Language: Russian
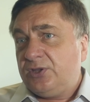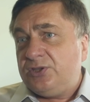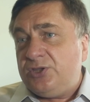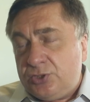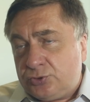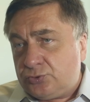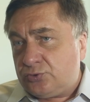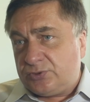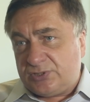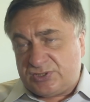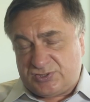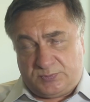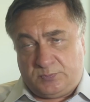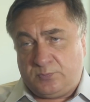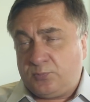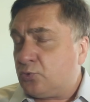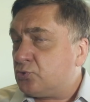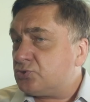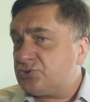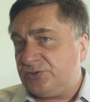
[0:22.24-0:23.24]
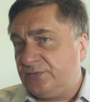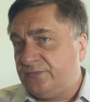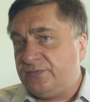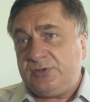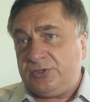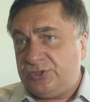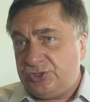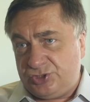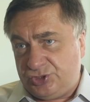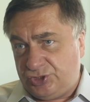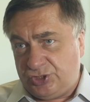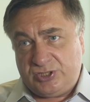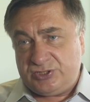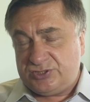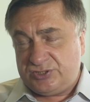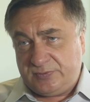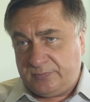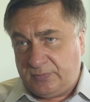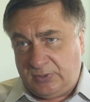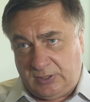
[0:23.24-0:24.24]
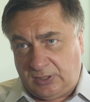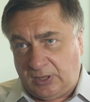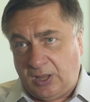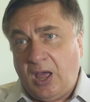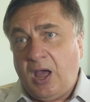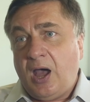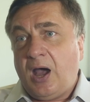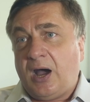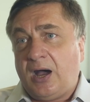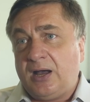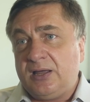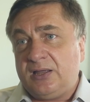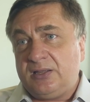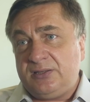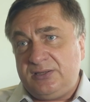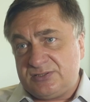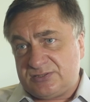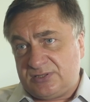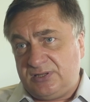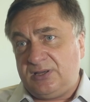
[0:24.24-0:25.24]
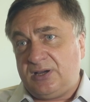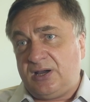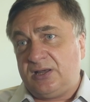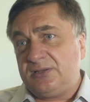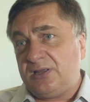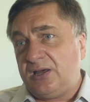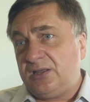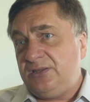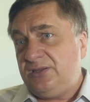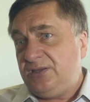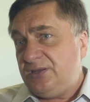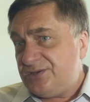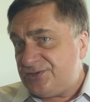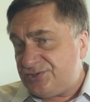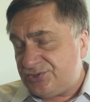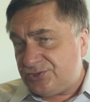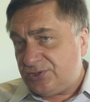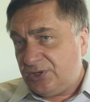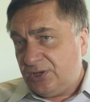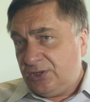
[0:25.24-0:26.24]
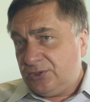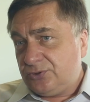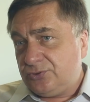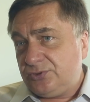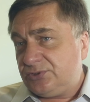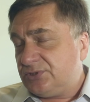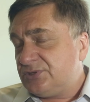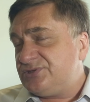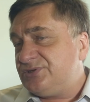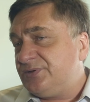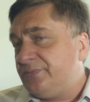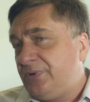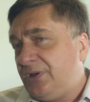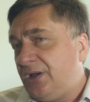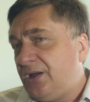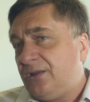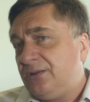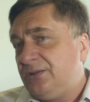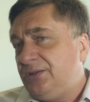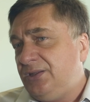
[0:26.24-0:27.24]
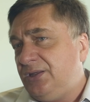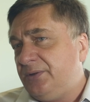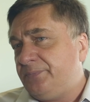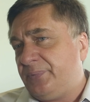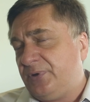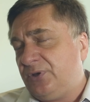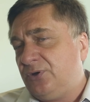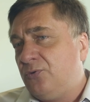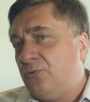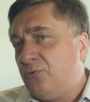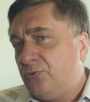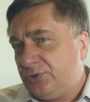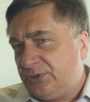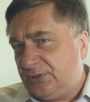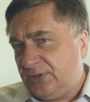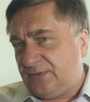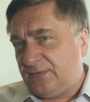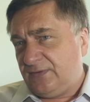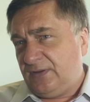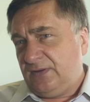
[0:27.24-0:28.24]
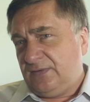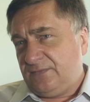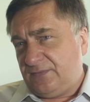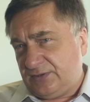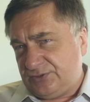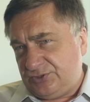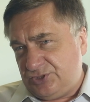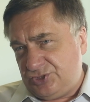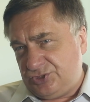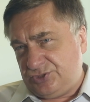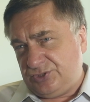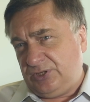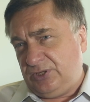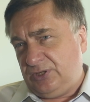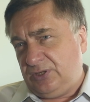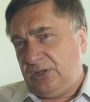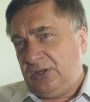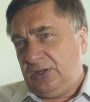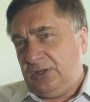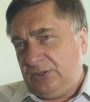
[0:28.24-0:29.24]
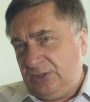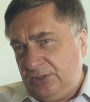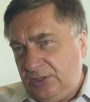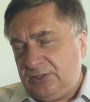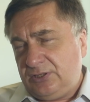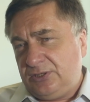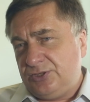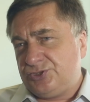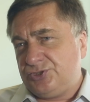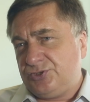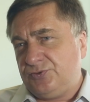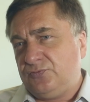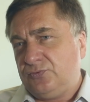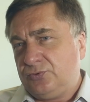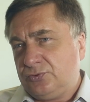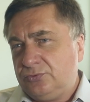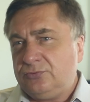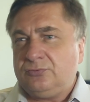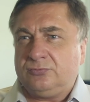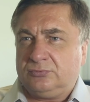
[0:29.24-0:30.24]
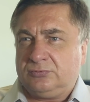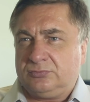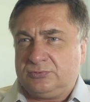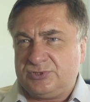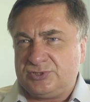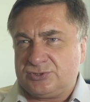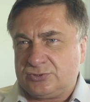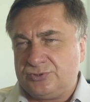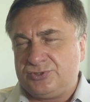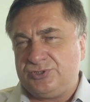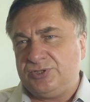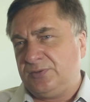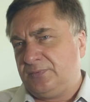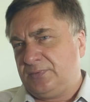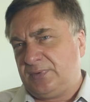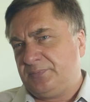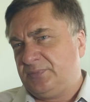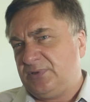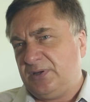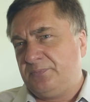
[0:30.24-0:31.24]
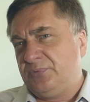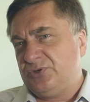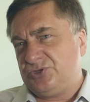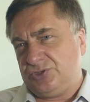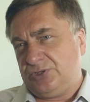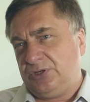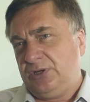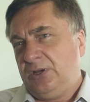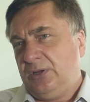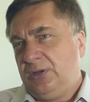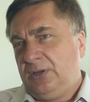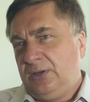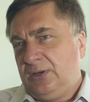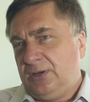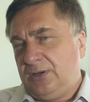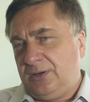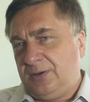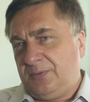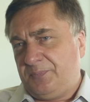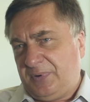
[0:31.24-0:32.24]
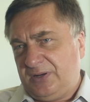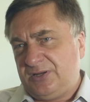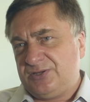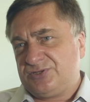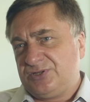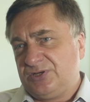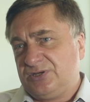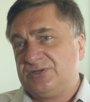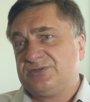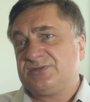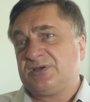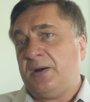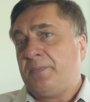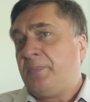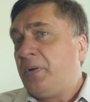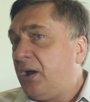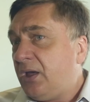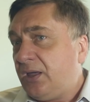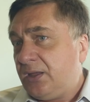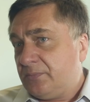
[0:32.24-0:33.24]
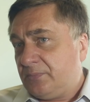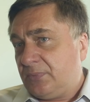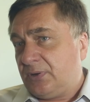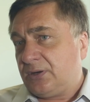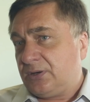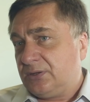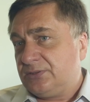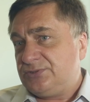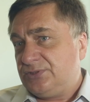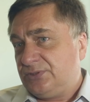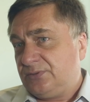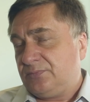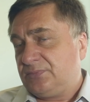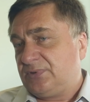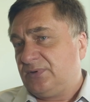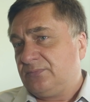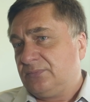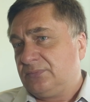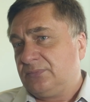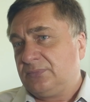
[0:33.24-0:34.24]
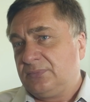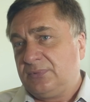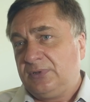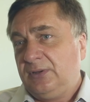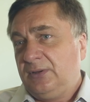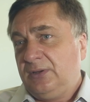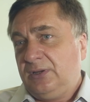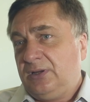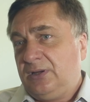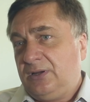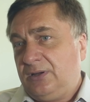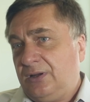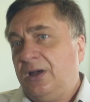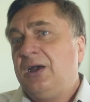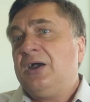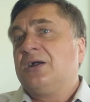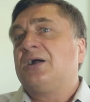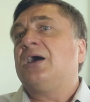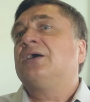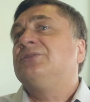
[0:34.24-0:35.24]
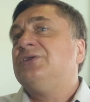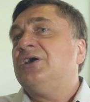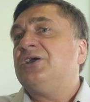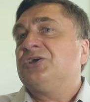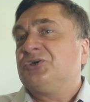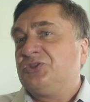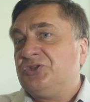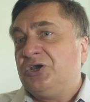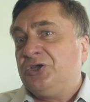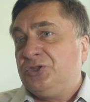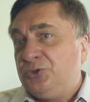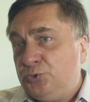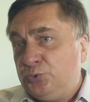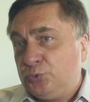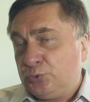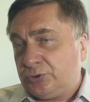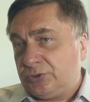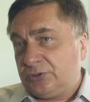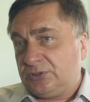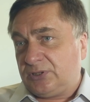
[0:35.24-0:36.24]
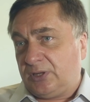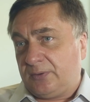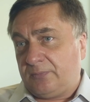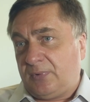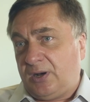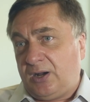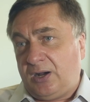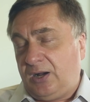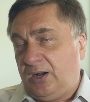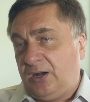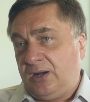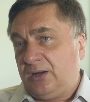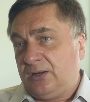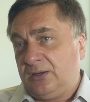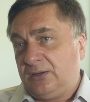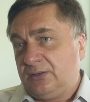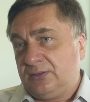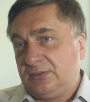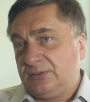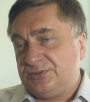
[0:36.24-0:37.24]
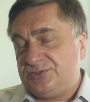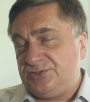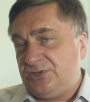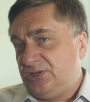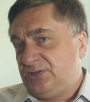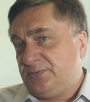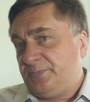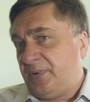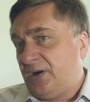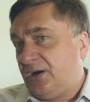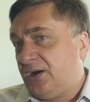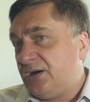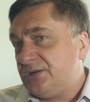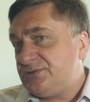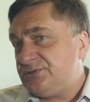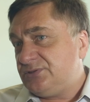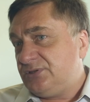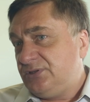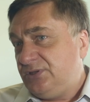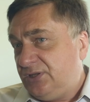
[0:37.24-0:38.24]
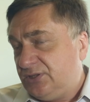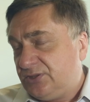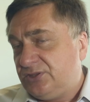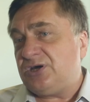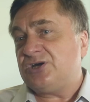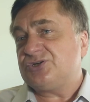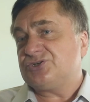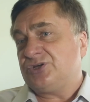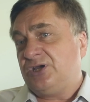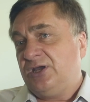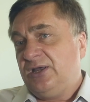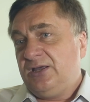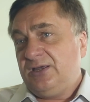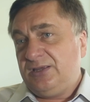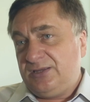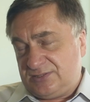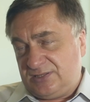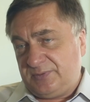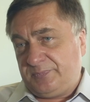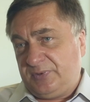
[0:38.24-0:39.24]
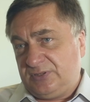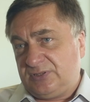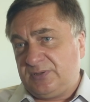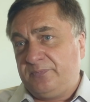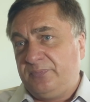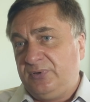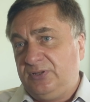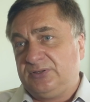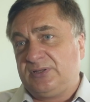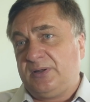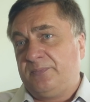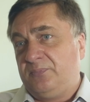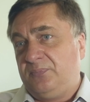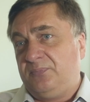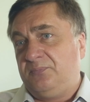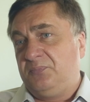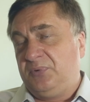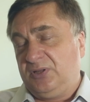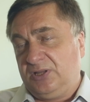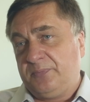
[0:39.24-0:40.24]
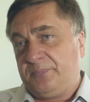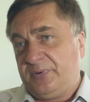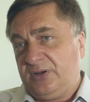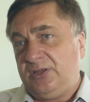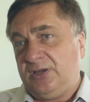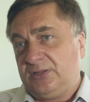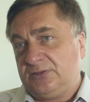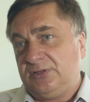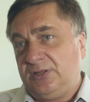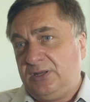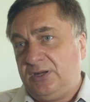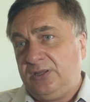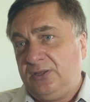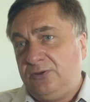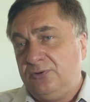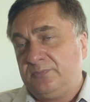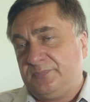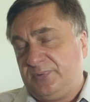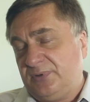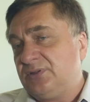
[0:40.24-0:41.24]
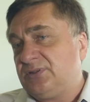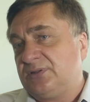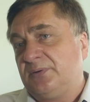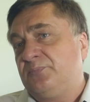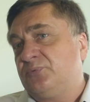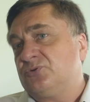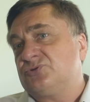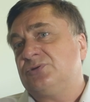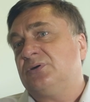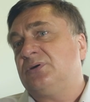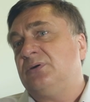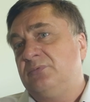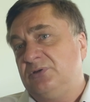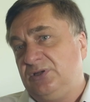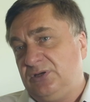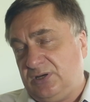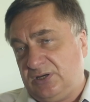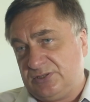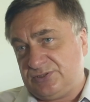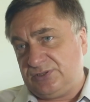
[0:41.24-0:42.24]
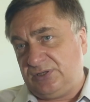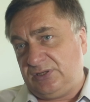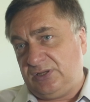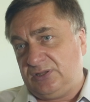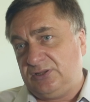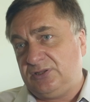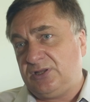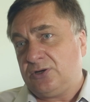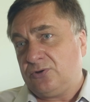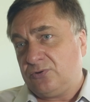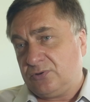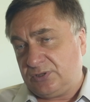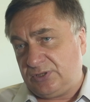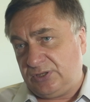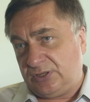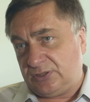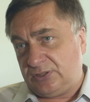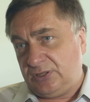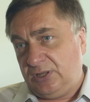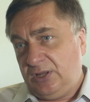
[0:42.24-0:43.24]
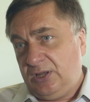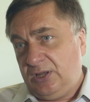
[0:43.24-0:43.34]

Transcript: Нет у нас бросовой ничьей земли. А если она есть, то эта земля непригодна фактически ни для чего. Ну, за исключением там, добычи э, полезных ископаемых, где там, э, когда их найдут, там, а сеять пахать нет. Даже если бы это был там, благоприятный регион, понимаете, там просто коммуникации нет, дорог нет.